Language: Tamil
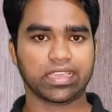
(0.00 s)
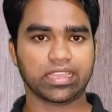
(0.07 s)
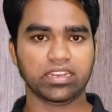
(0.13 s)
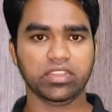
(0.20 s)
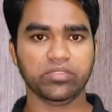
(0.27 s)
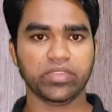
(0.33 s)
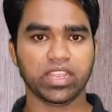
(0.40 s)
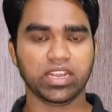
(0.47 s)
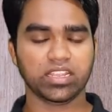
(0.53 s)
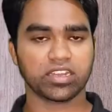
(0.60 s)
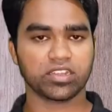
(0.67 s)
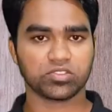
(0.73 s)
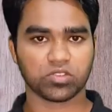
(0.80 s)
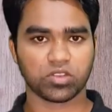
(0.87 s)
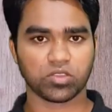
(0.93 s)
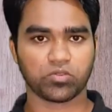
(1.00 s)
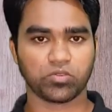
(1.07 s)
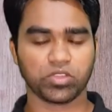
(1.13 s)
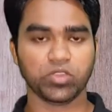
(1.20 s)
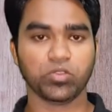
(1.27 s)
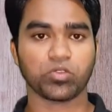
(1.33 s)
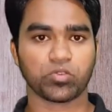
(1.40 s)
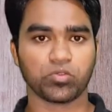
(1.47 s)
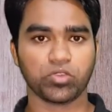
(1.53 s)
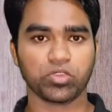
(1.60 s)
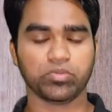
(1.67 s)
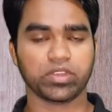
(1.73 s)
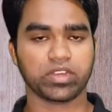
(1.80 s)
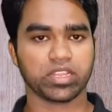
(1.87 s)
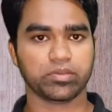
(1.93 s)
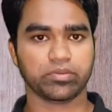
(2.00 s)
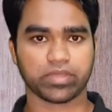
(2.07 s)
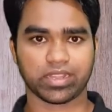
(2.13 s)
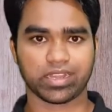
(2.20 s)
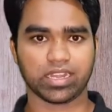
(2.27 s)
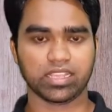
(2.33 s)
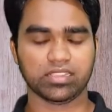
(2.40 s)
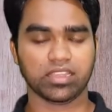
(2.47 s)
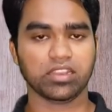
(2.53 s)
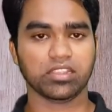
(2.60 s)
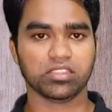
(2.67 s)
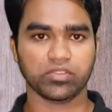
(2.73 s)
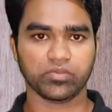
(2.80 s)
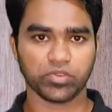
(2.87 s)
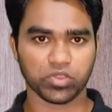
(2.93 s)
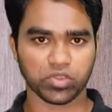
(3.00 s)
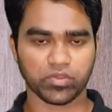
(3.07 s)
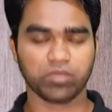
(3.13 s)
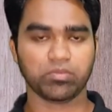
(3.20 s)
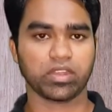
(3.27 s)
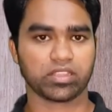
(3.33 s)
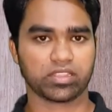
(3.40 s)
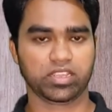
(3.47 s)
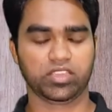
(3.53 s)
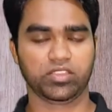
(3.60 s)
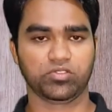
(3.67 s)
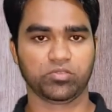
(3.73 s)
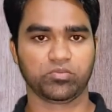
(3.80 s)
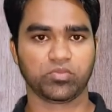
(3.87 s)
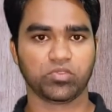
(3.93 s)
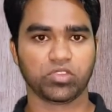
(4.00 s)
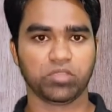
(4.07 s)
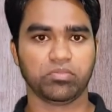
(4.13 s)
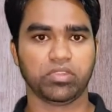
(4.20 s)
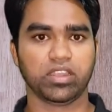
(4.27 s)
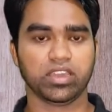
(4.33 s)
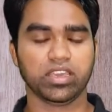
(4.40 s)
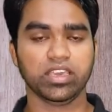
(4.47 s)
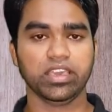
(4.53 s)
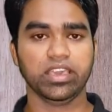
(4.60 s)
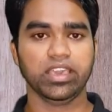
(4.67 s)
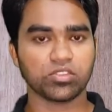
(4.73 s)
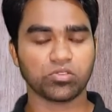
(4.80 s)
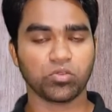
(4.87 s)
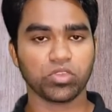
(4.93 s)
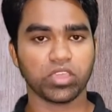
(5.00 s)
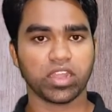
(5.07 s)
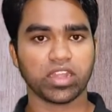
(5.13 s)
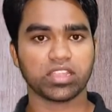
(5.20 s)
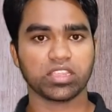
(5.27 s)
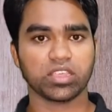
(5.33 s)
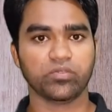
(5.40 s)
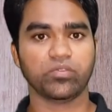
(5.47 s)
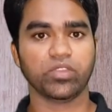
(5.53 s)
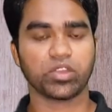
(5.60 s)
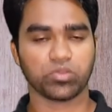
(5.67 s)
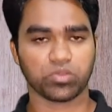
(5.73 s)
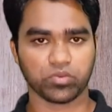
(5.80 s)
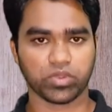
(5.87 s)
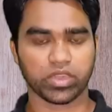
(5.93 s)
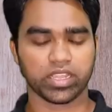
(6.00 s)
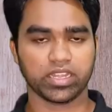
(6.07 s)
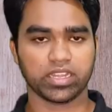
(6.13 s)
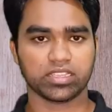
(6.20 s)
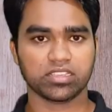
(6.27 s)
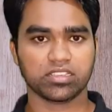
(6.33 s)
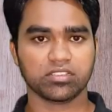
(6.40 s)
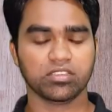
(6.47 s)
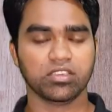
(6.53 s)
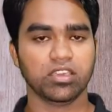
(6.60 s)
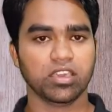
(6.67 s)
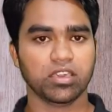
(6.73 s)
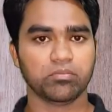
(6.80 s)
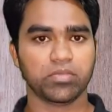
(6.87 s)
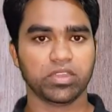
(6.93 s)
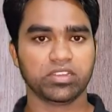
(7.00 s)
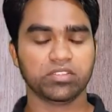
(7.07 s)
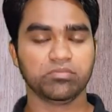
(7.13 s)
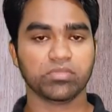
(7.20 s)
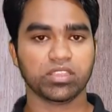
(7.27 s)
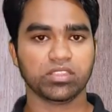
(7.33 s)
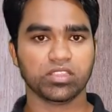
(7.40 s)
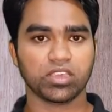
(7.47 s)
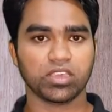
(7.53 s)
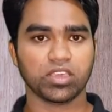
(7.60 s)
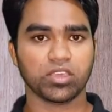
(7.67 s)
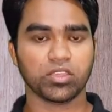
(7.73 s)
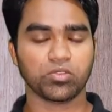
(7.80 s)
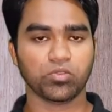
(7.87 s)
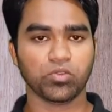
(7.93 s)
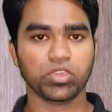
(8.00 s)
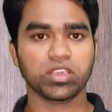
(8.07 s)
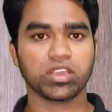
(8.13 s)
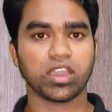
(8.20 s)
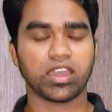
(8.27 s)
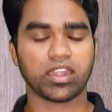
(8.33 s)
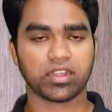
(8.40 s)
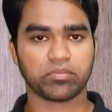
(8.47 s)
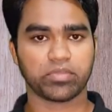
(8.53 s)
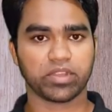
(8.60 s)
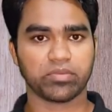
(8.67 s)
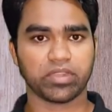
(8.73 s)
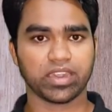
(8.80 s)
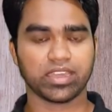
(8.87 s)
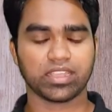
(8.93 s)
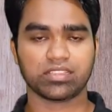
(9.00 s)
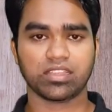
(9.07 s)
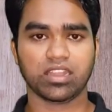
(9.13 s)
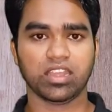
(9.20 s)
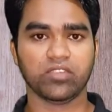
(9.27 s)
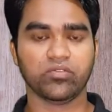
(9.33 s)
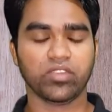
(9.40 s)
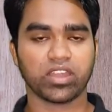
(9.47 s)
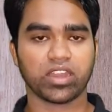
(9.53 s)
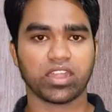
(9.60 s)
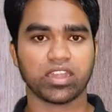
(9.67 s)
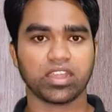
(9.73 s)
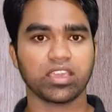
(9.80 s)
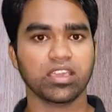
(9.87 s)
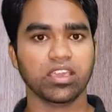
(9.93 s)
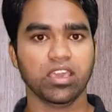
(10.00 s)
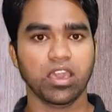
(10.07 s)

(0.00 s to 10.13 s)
கிட்னி ஃபெயிலியர் என்று சொல்லக்கூடிய ஒரு நோய் பற்றிய விவரங்களை தான் இந்த வீடியோவில் பார்க்க இருக்கின்றோம் குறிப்பாக இந்த நோயானது எவ்வாறு உருவாகின்றது மற்றும் இந்த நோய் காணப்படுமாக இருந்தால் எவ்வாறான